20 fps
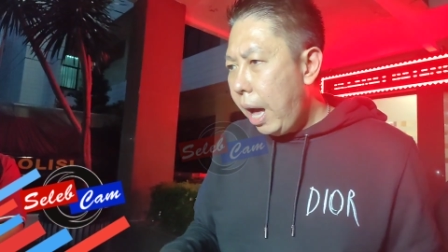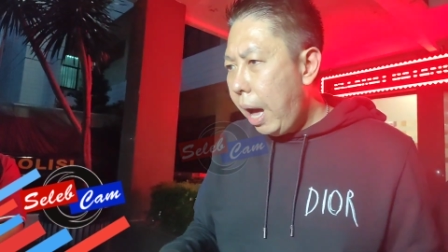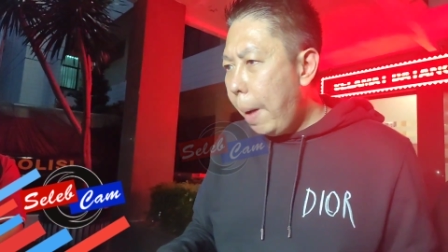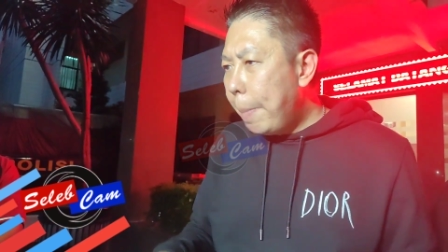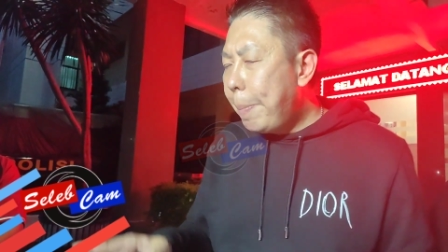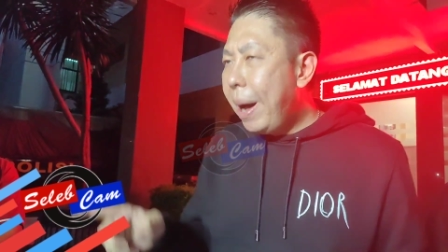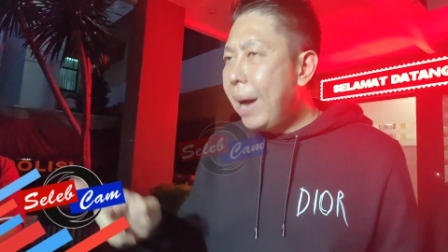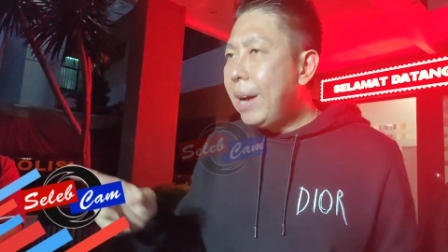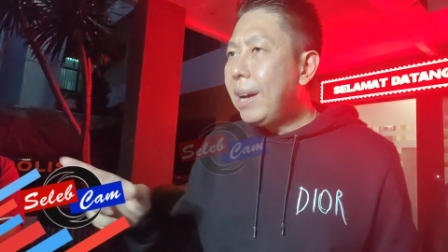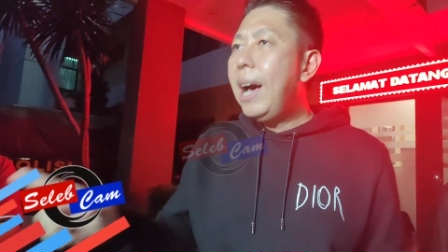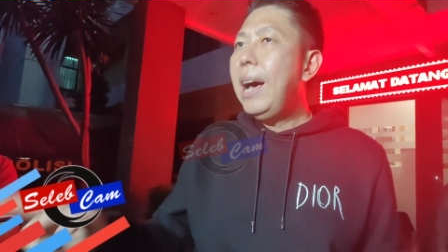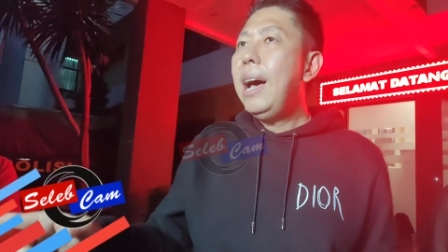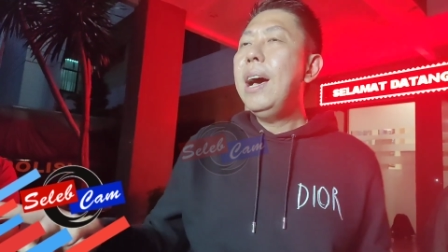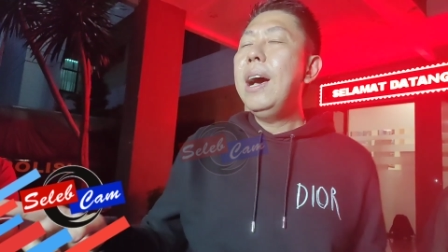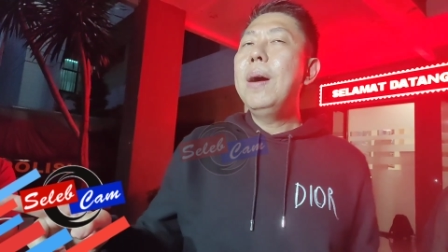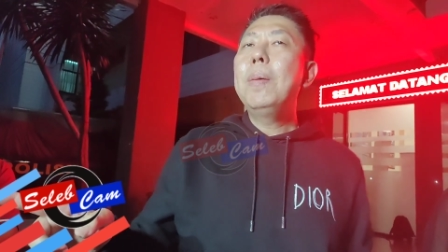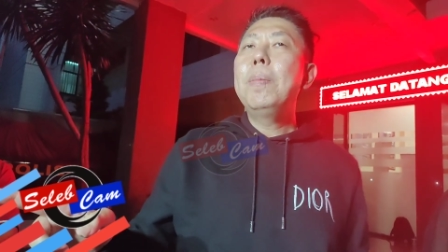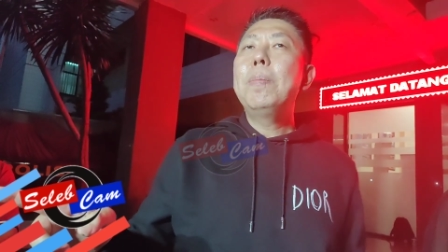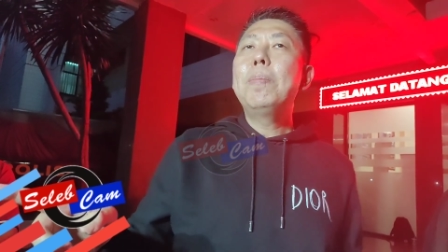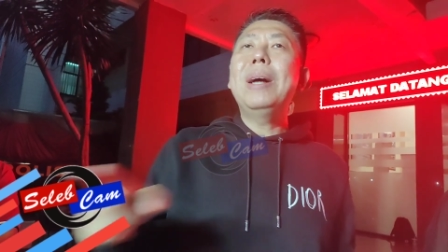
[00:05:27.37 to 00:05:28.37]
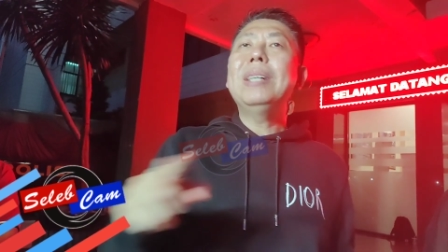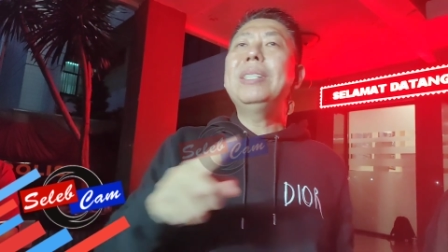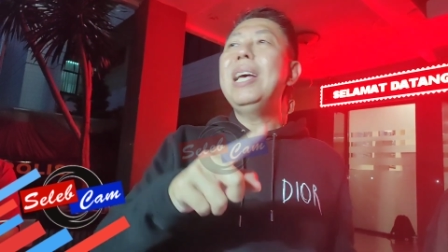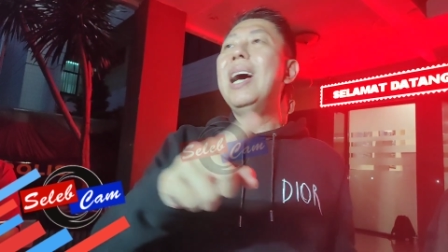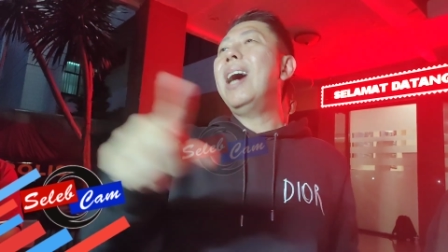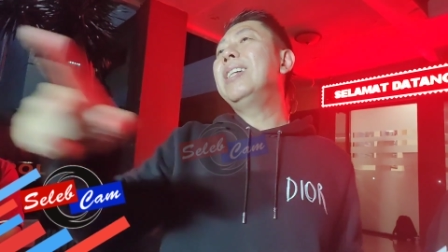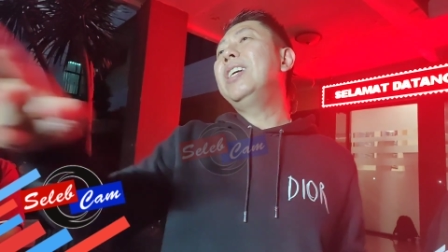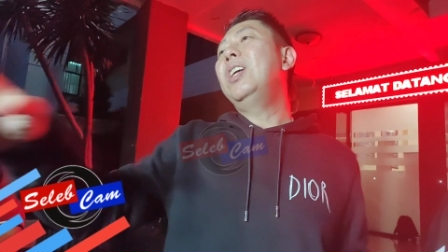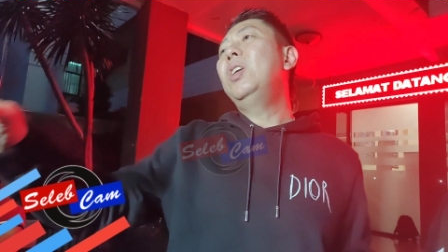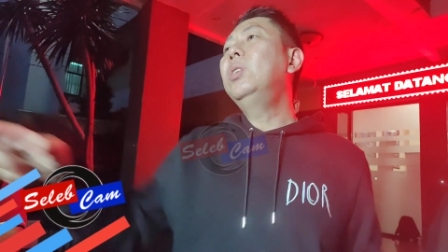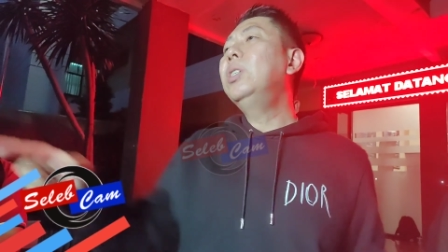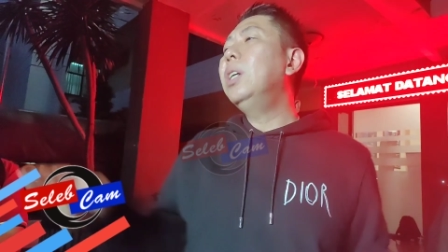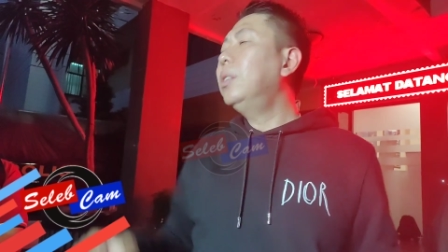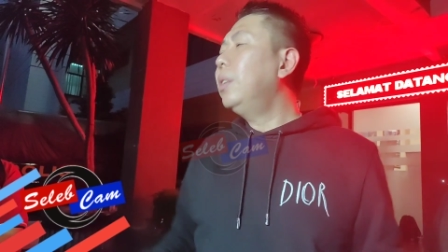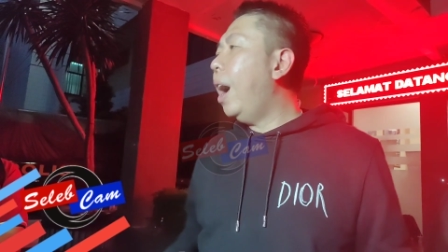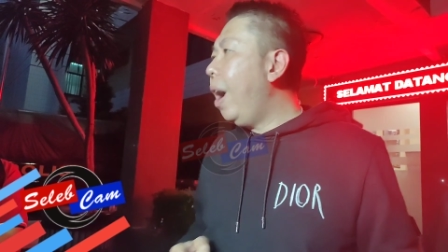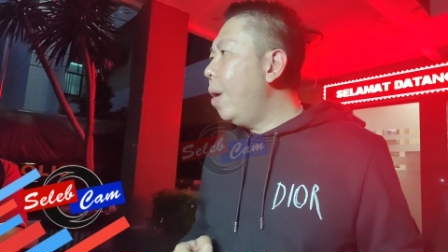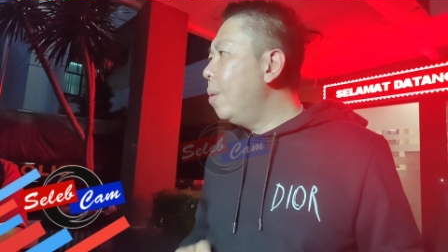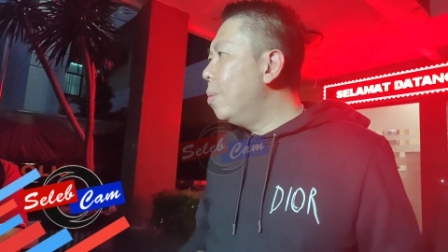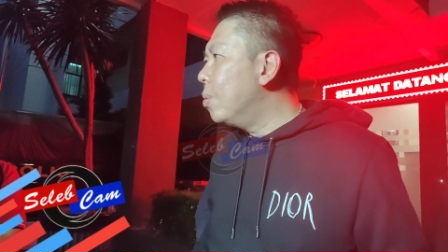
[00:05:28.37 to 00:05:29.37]
Apakah masyarakat Indonesia
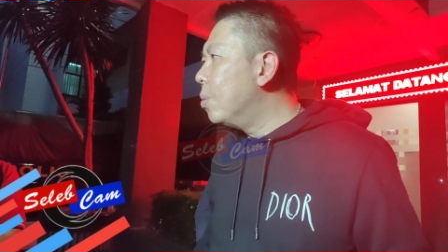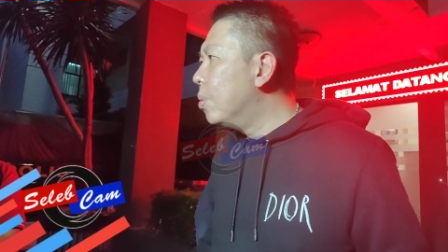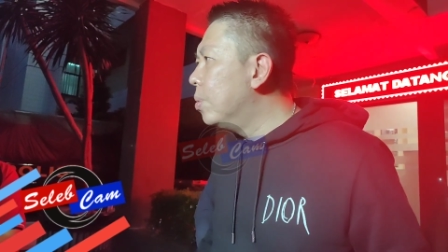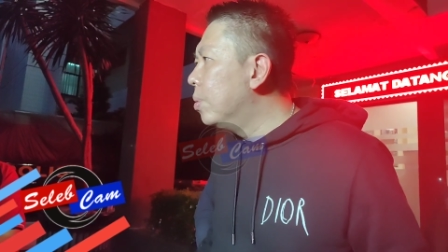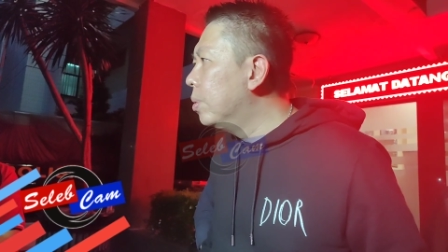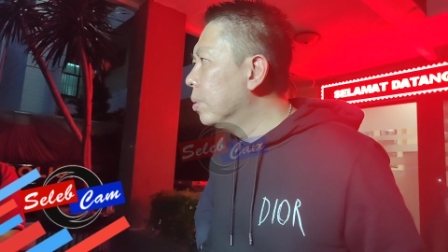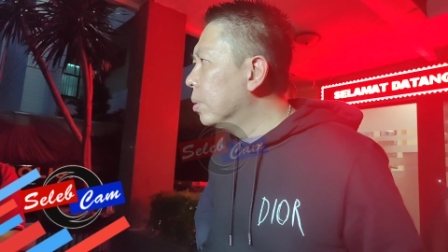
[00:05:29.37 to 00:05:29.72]
tahu?